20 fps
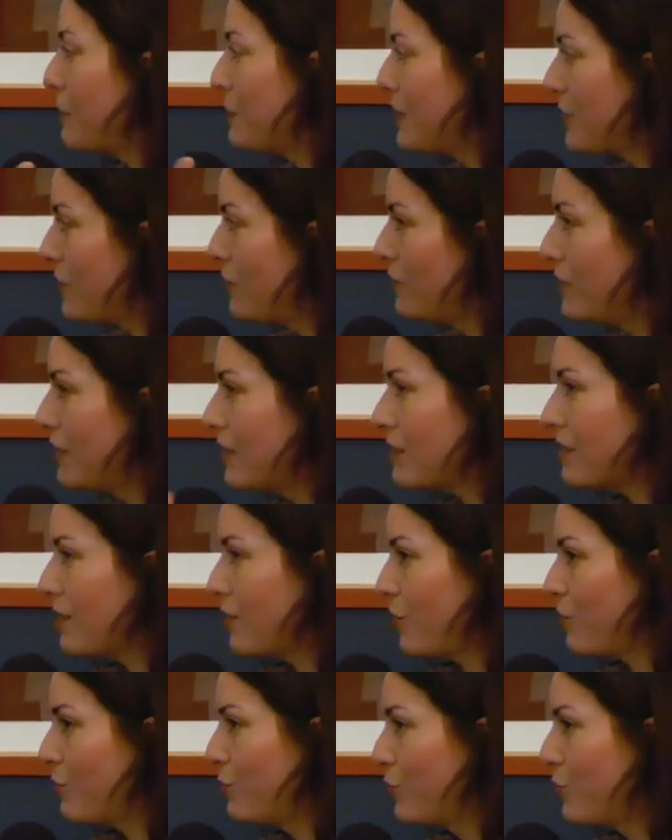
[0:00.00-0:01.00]
MTV qui était
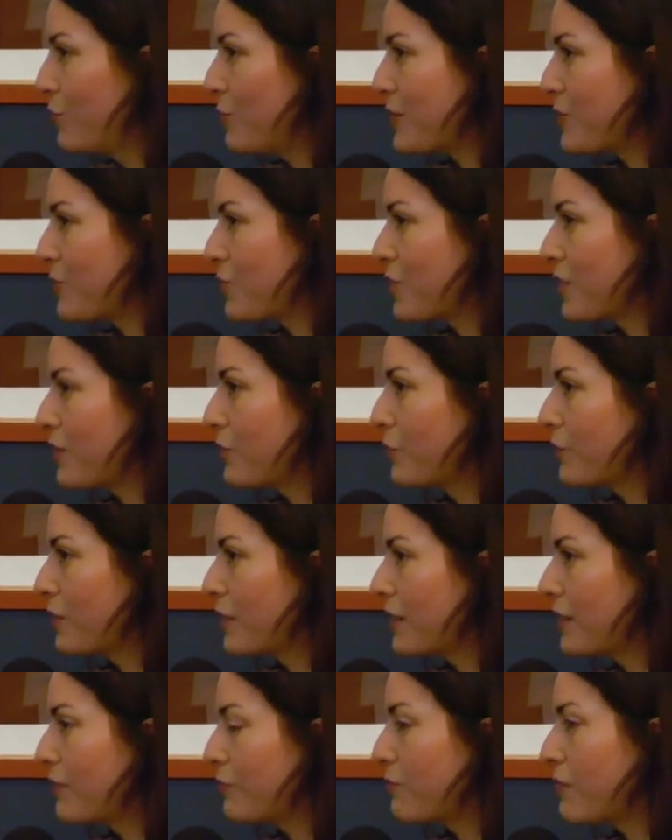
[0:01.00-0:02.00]
en boucle parce que
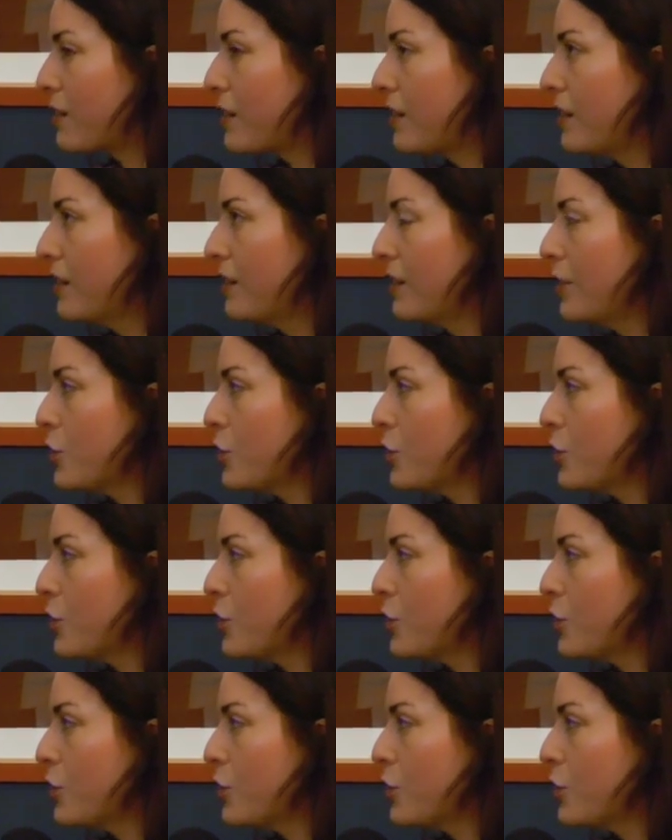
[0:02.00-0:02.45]
j'adorais voir